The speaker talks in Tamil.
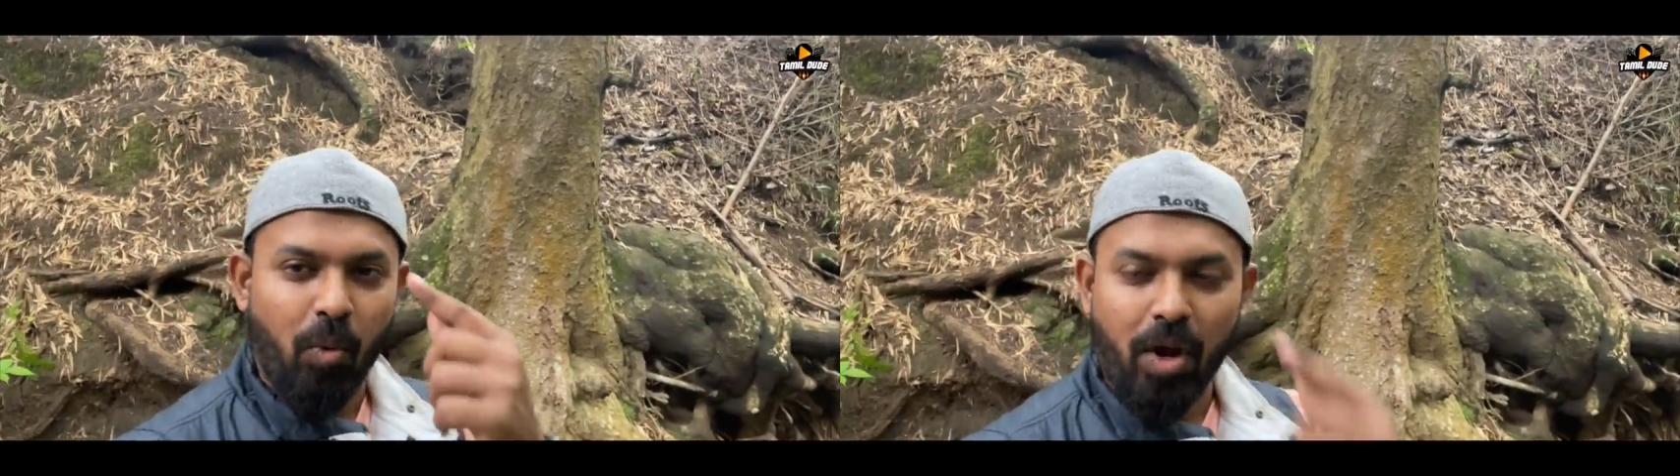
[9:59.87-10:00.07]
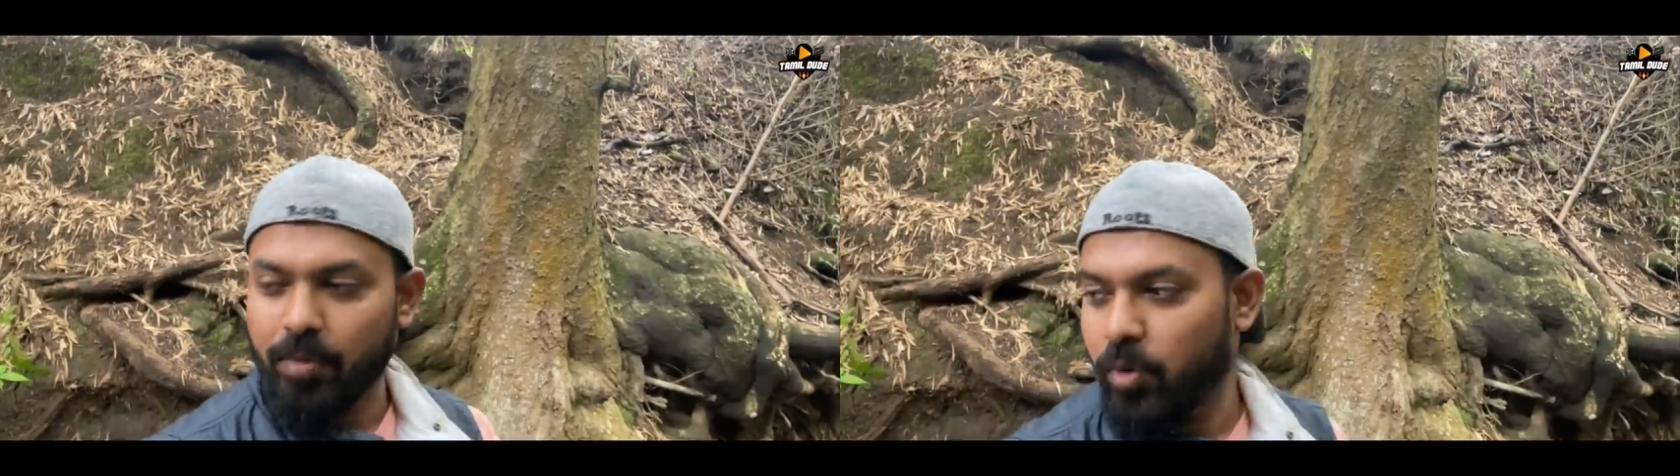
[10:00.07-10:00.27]

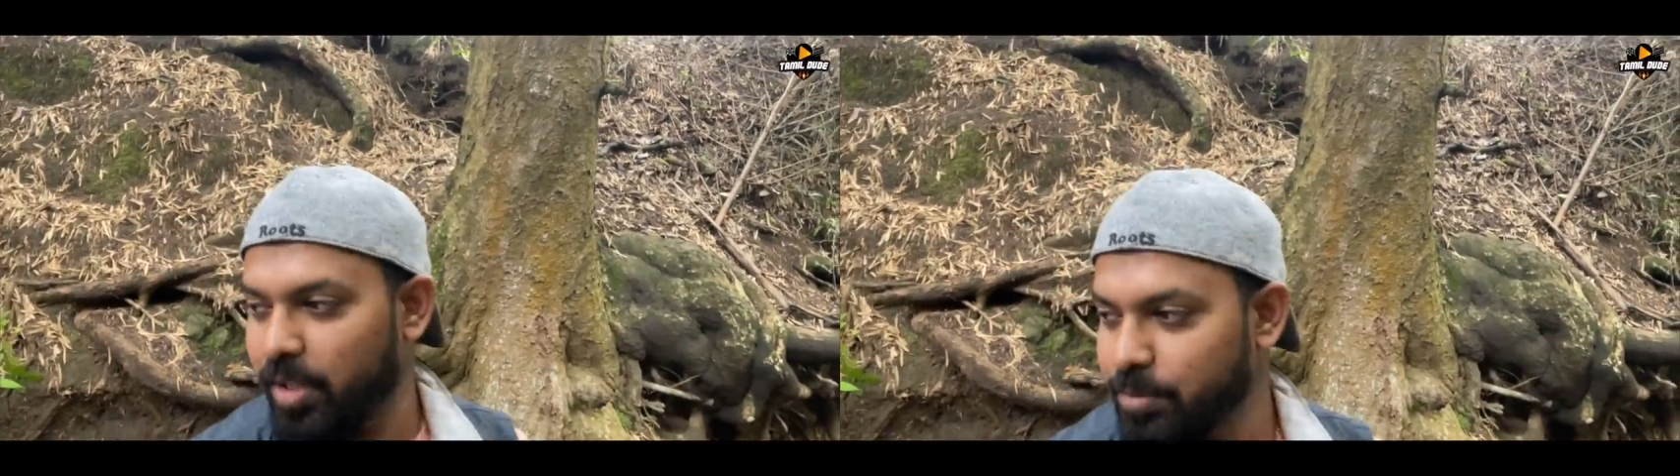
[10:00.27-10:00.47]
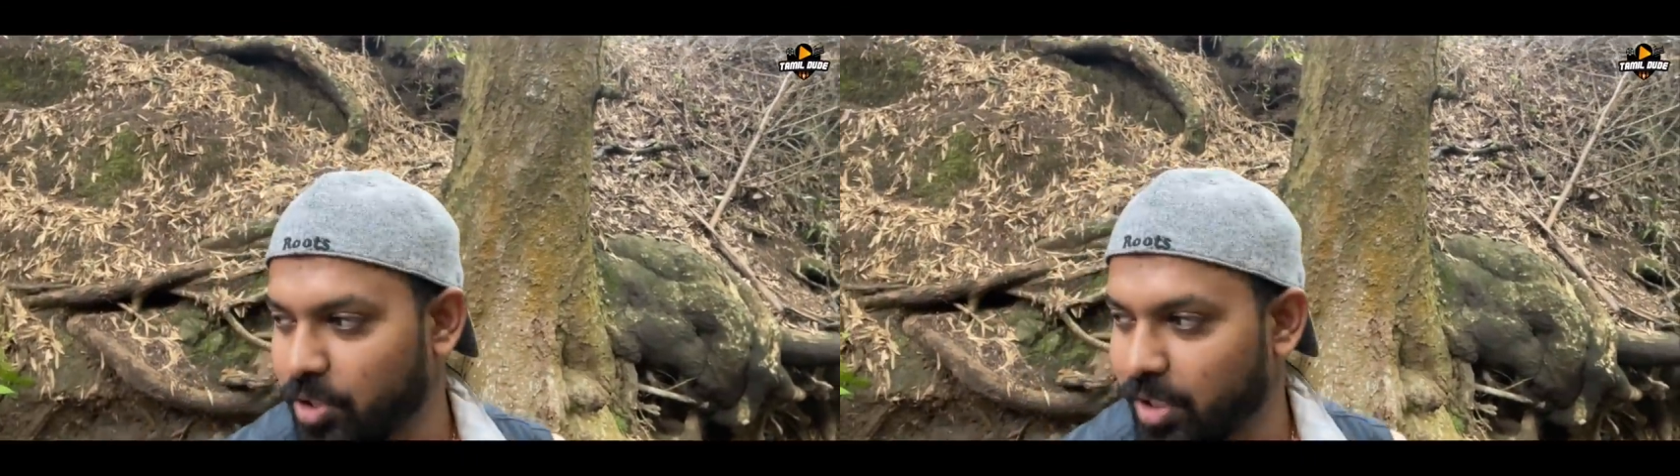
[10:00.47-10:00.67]
ஒரு ஒரு
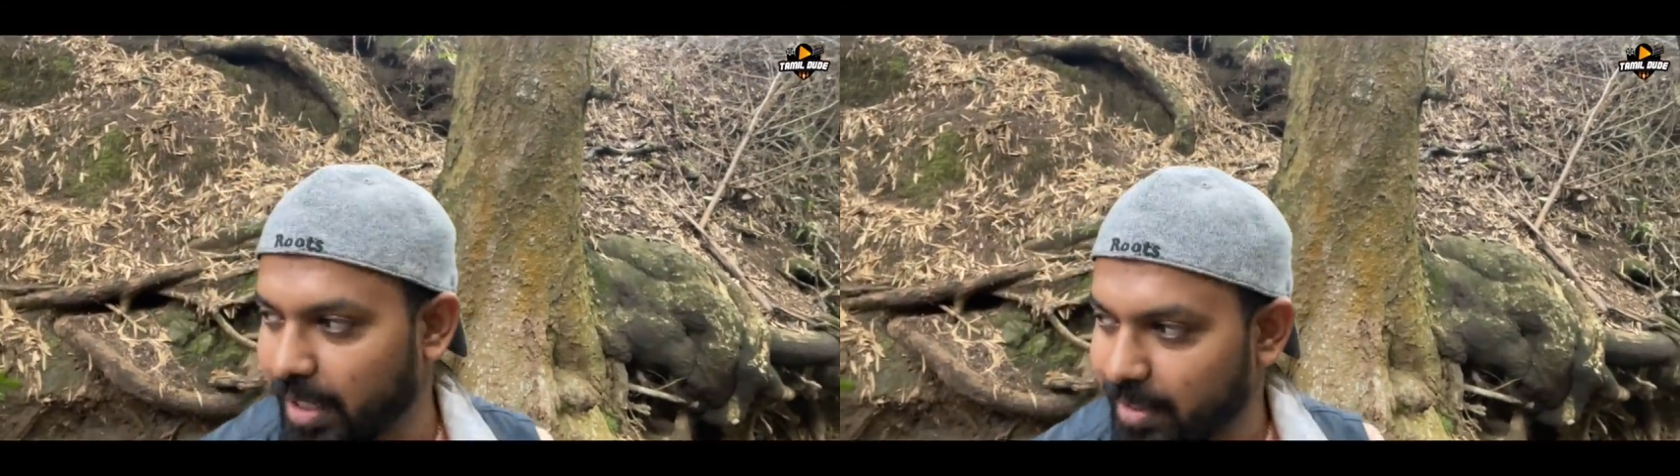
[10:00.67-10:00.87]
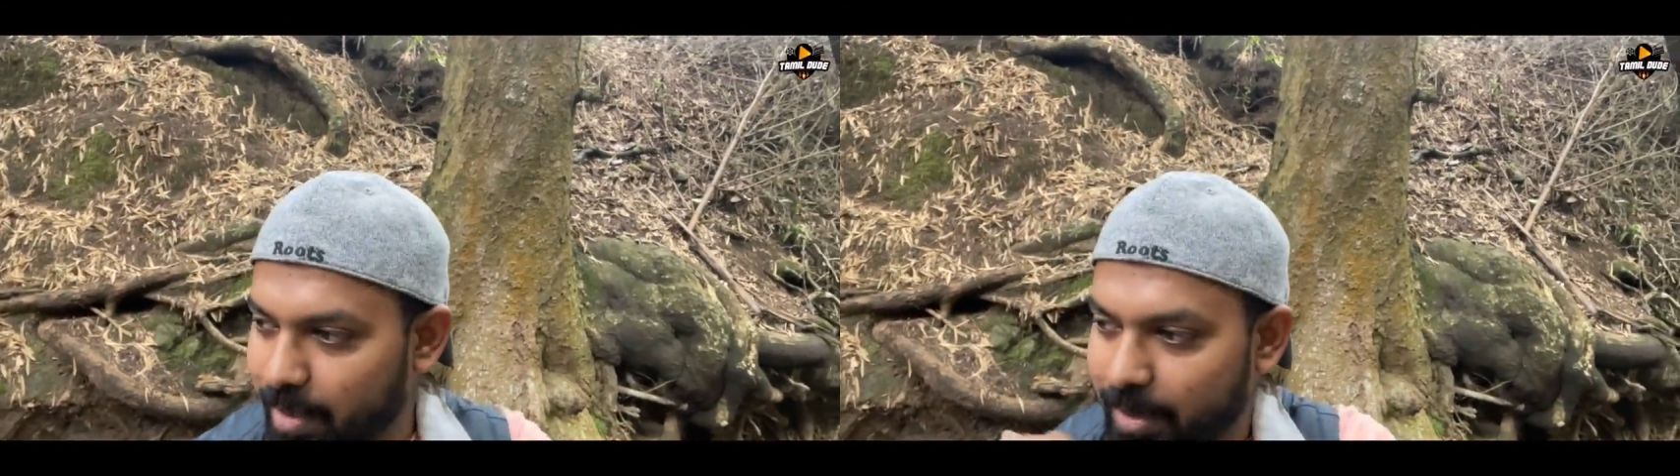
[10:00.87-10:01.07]
நிமிஷம் கூட
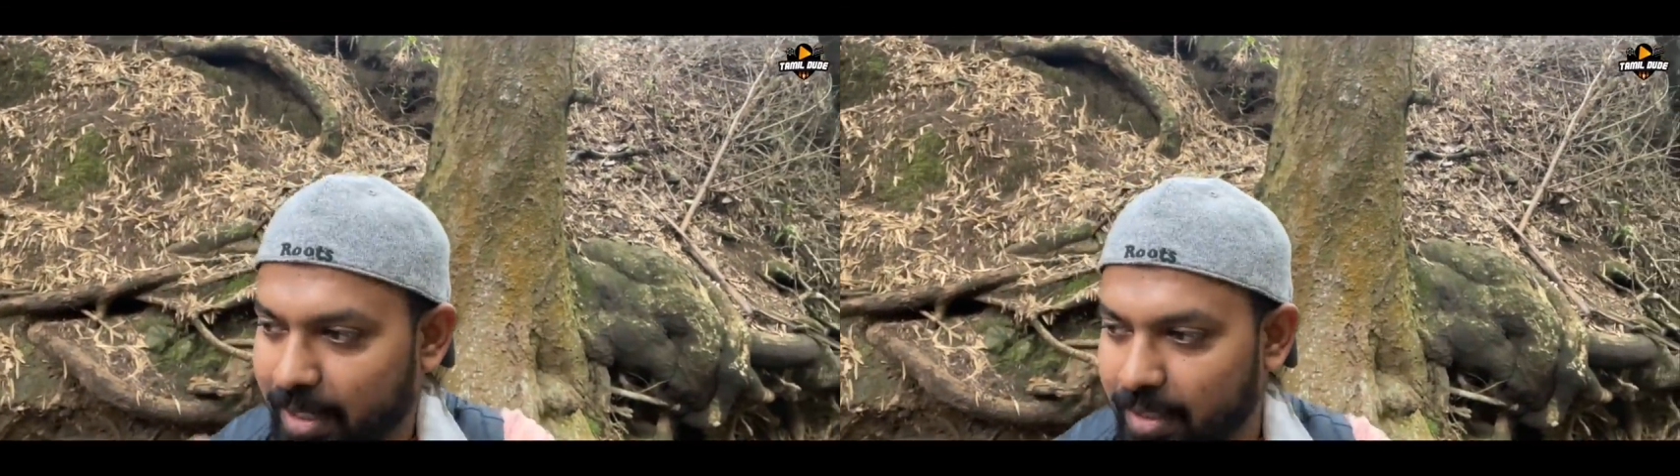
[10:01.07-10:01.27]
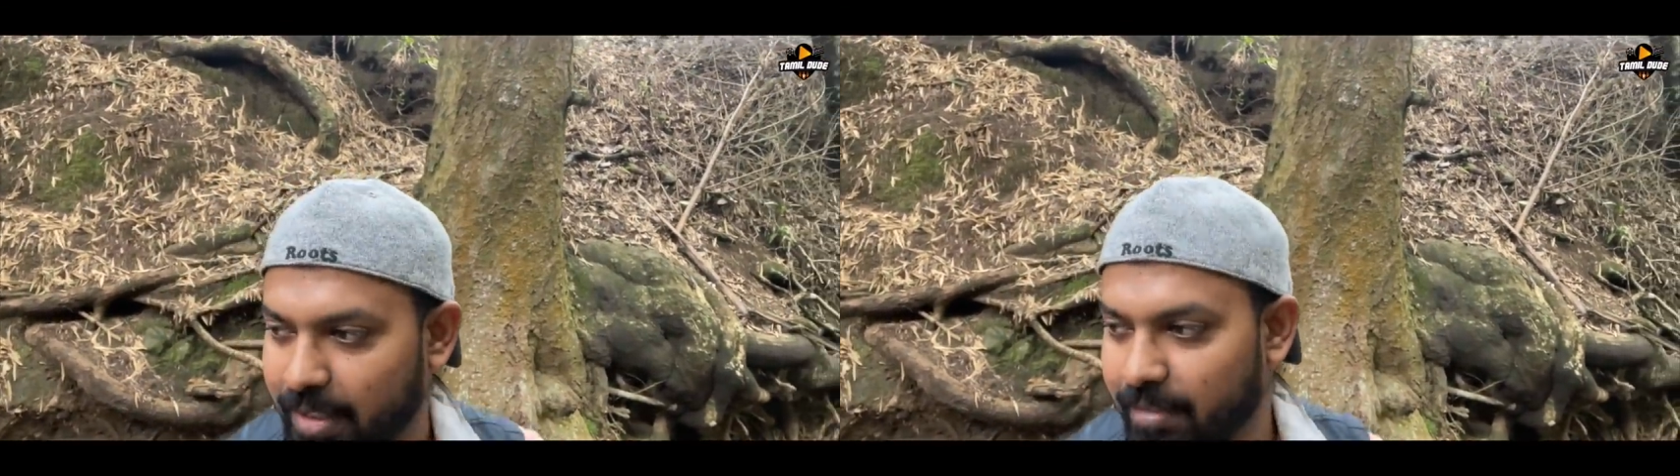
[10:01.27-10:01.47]
கிடையாது அப்படியே
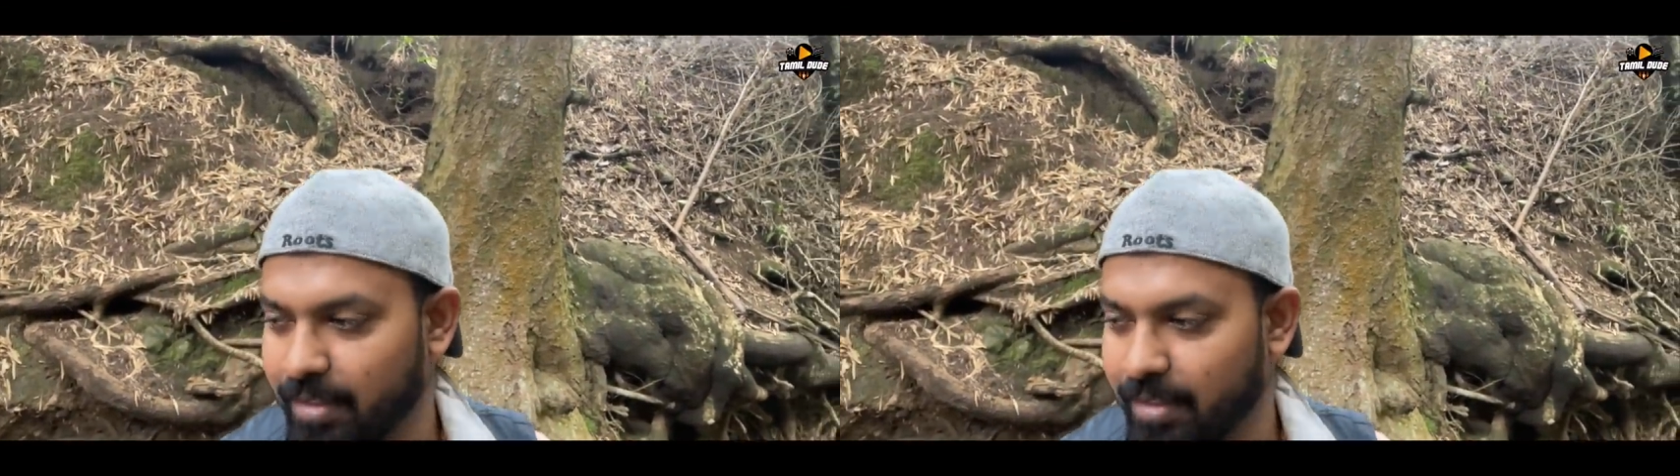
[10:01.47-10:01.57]
டக்குன்னு இங்கே